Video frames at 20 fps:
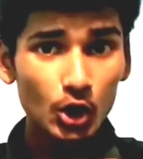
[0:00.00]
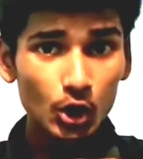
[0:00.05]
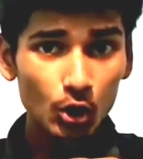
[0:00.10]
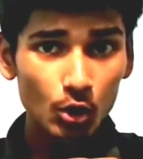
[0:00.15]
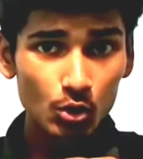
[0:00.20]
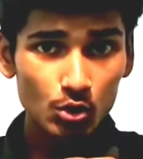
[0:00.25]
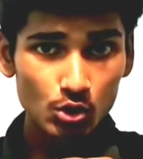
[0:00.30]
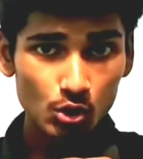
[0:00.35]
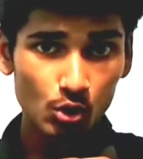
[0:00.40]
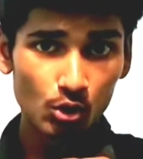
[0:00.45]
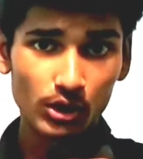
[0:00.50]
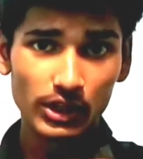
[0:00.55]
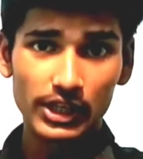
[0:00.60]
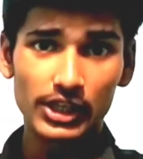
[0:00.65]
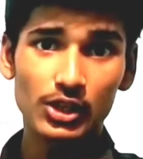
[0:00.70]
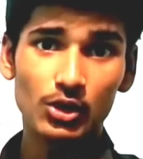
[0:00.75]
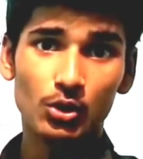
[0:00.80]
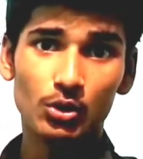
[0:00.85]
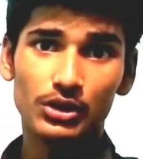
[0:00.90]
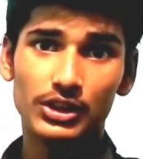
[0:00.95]
क्लोज़ हो
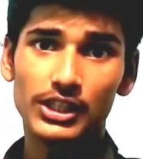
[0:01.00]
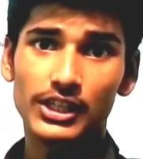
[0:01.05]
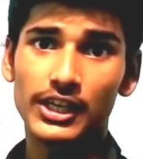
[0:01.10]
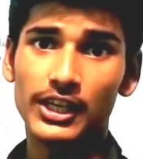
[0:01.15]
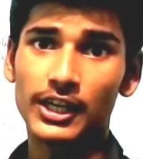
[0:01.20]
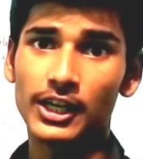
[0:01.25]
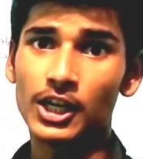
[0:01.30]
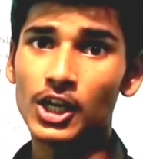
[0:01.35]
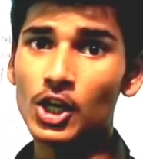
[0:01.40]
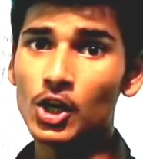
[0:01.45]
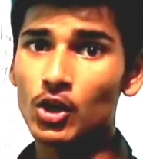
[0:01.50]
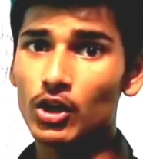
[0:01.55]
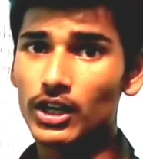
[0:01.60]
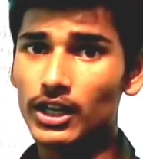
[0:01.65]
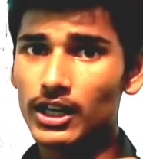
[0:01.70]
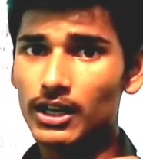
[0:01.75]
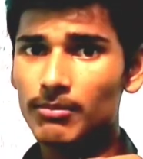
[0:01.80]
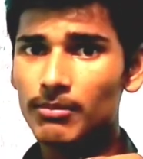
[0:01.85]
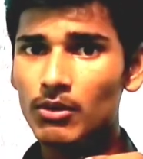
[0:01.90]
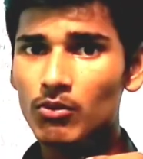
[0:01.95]
रही होती है
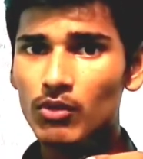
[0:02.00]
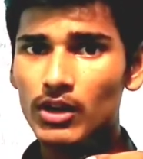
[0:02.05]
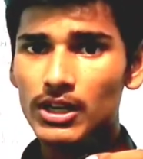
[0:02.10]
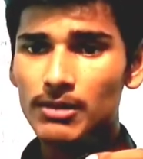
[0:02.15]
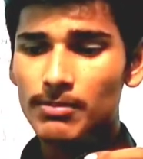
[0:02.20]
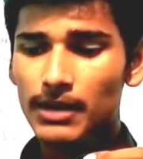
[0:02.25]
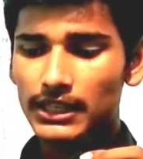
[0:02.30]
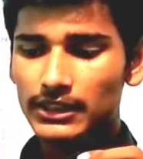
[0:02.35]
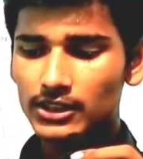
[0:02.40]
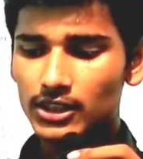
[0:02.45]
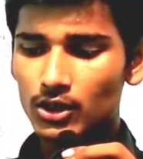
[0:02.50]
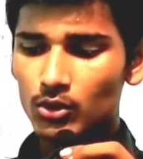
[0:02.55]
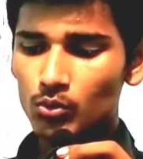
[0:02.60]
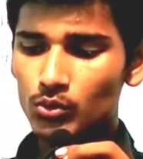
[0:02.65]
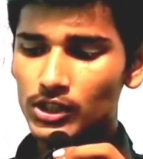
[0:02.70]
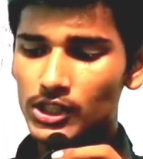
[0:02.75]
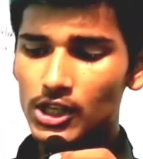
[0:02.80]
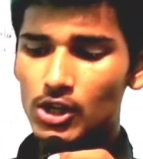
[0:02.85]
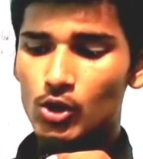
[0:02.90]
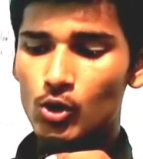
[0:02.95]
और अगर मैं वही बात
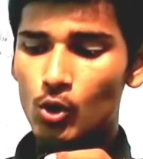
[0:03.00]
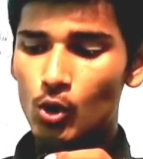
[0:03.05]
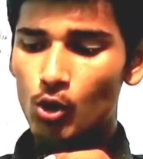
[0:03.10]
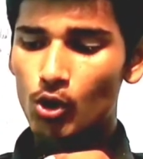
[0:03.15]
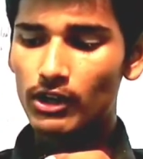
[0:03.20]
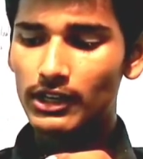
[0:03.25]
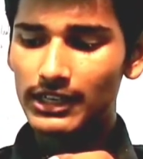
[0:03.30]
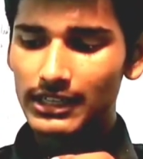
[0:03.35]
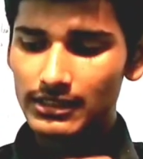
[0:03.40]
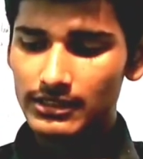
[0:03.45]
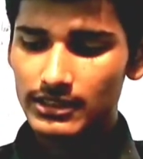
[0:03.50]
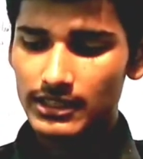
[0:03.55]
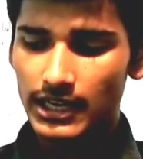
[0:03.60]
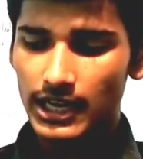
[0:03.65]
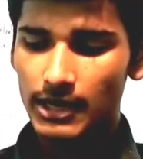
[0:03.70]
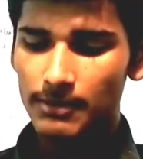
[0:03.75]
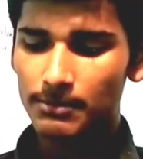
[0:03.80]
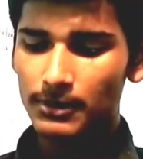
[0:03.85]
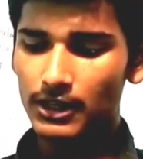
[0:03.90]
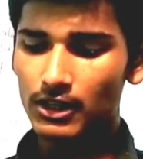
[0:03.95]
करूँ कि ये कॉलेज
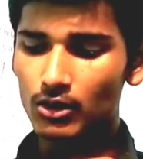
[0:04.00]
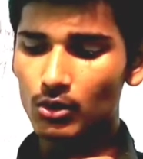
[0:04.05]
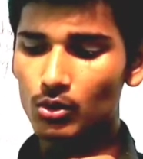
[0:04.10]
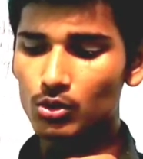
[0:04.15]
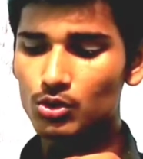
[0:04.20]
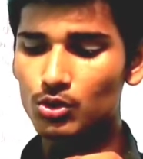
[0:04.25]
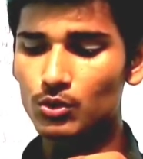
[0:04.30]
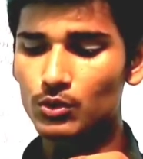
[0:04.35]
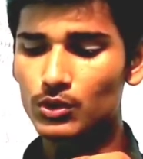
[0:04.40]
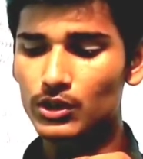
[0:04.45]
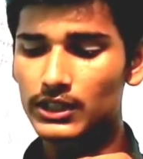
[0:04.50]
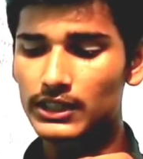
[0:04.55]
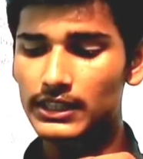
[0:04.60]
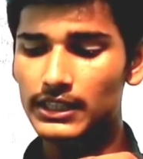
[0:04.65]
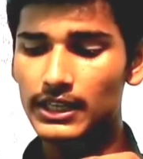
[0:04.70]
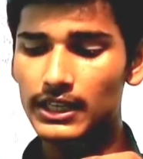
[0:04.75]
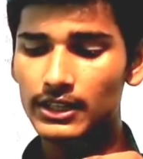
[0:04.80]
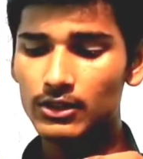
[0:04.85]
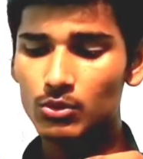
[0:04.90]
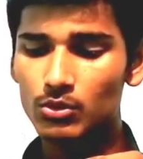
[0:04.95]
कहाँ पे क्लोज हो
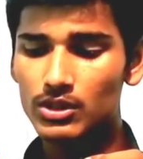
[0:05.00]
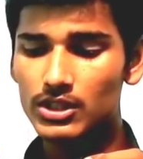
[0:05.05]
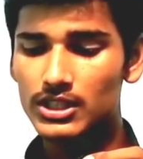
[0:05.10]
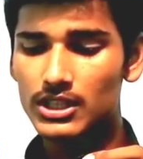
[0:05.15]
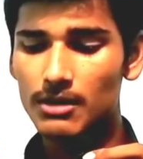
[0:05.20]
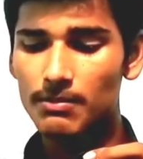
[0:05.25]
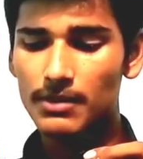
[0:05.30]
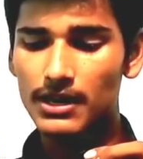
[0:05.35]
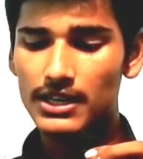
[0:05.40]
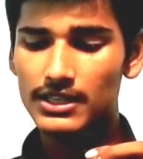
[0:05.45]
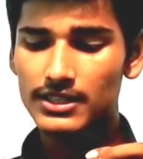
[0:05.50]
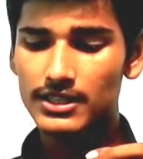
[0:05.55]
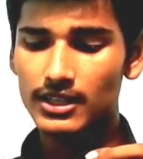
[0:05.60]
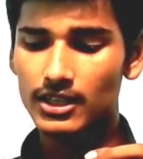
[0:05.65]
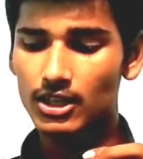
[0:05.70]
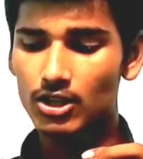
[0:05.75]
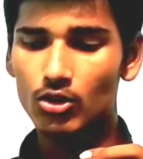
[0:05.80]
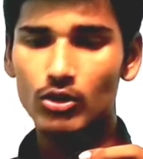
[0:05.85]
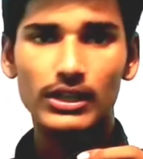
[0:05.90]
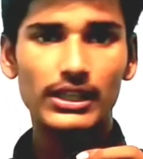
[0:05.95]
जाती है तो इसके पास
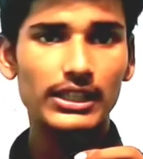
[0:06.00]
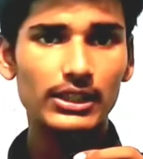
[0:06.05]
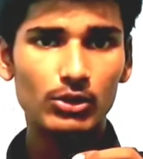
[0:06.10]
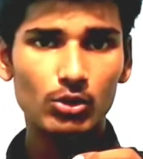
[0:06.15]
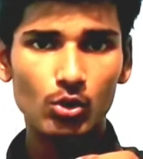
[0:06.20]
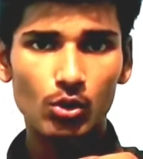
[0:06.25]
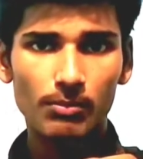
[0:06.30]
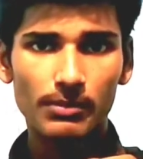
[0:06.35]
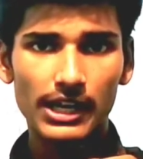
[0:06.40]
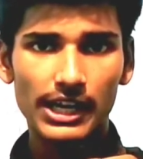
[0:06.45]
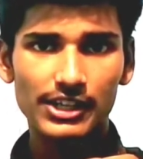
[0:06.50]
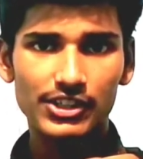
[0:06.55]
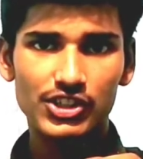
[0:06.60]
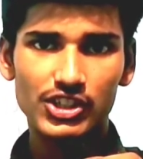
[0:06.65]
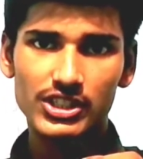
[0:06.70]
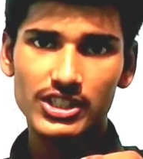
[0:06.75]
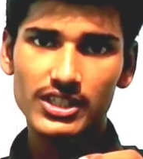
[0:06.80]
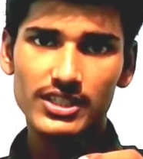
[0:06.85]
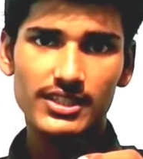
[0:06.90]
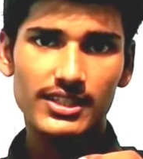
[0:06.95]
ओनली दो
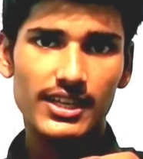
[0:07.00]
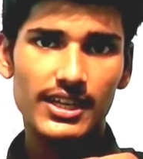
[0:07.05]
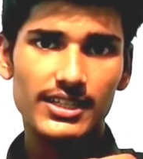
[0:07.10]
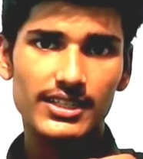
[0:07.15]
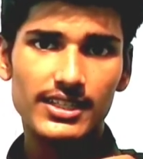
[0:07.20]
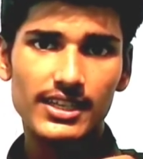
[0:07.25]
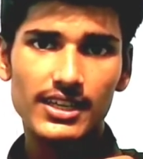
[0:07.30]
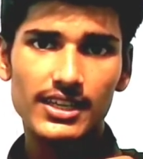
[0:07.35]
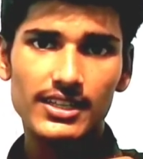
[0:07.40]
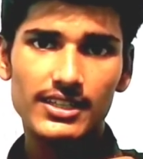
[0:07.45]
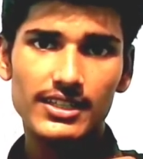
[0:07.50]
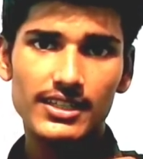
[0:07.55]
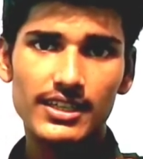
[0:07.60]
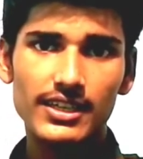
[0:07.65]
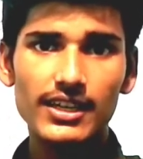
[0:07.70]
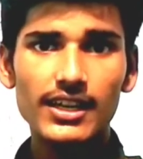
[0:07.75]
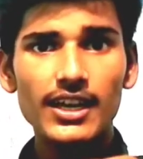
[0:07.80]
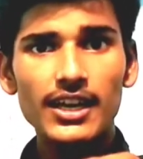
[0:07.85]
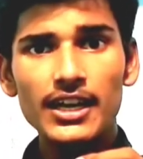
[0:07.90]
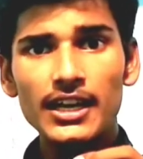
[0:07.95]
ब्रांचेज है सी एस ई सी
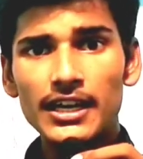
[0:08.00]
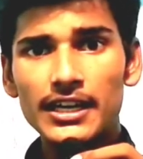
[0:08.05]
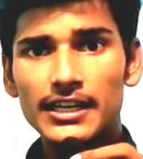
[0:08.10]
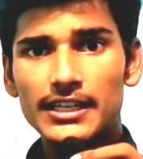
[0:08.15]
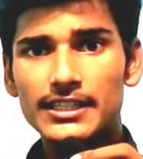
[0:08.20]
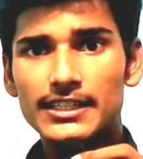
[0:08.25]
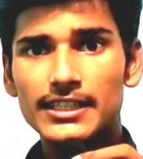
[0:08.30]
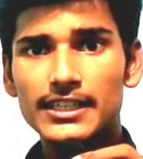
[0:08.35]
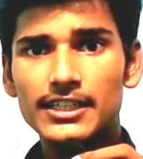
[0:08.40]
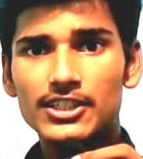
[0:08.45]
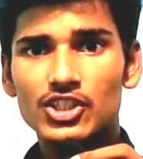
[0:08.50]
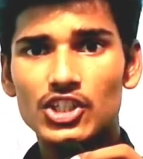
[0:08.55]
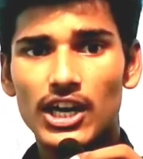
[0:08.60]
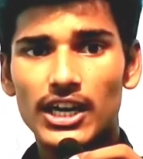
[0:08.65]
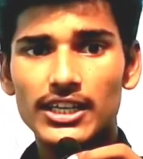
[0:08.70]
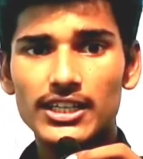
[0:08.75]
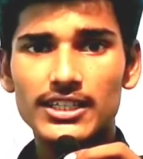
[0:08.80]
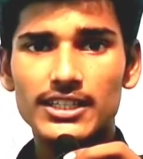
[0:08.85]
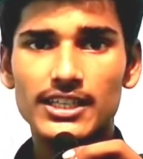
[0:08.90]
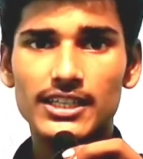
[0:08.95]
ई इसलिए
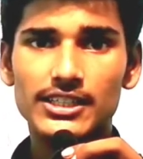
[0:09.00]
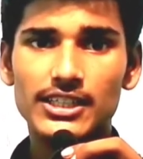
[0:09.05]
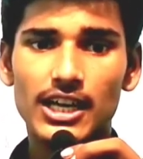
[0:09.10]
चालीस